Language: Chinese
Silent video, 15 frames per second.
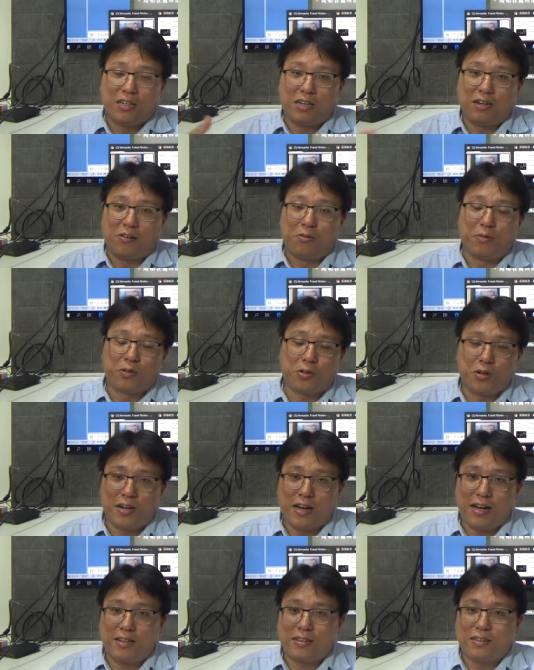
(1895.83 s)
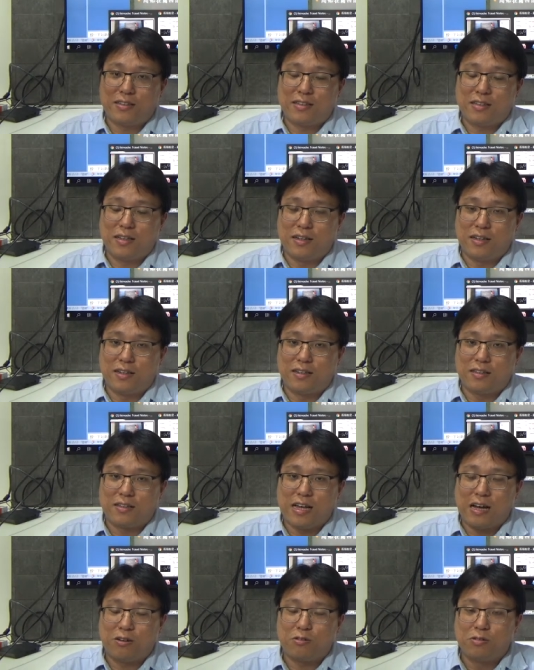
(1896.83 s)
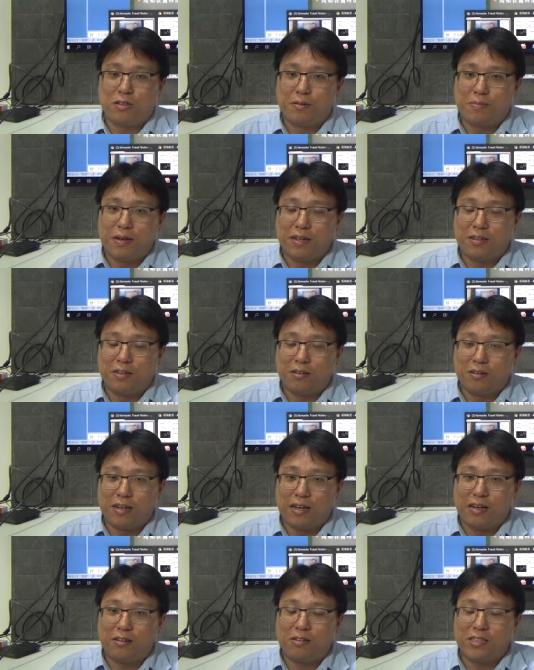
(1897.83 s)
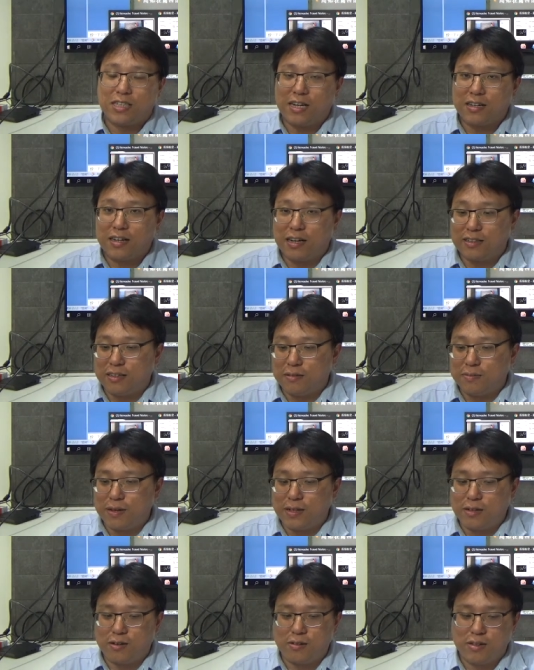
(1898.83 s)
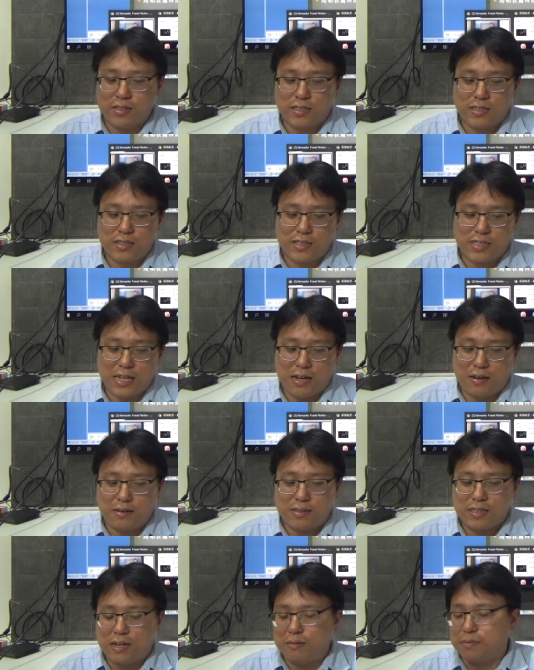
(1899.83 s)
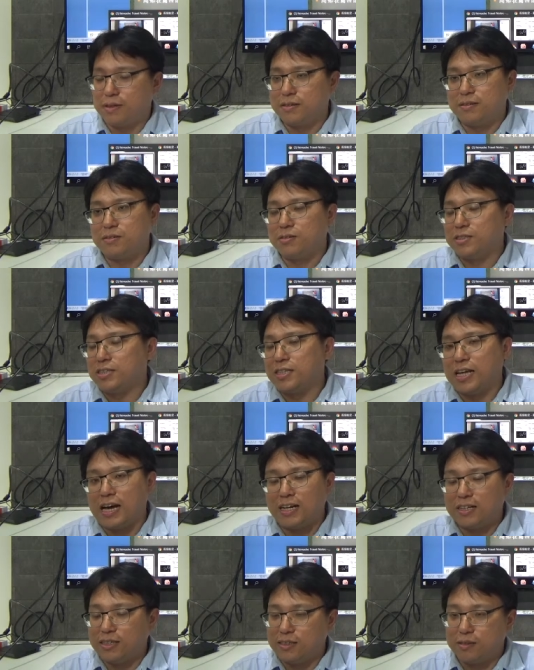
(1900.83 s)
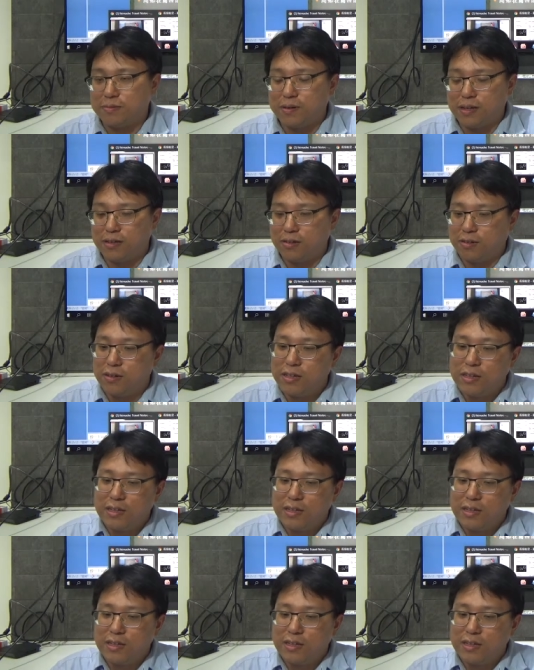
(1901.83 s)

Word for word: 呃我们对岸呃大陆的朋友啦，或香港的朋友，或者是厦厦门或者是哪里的朋友。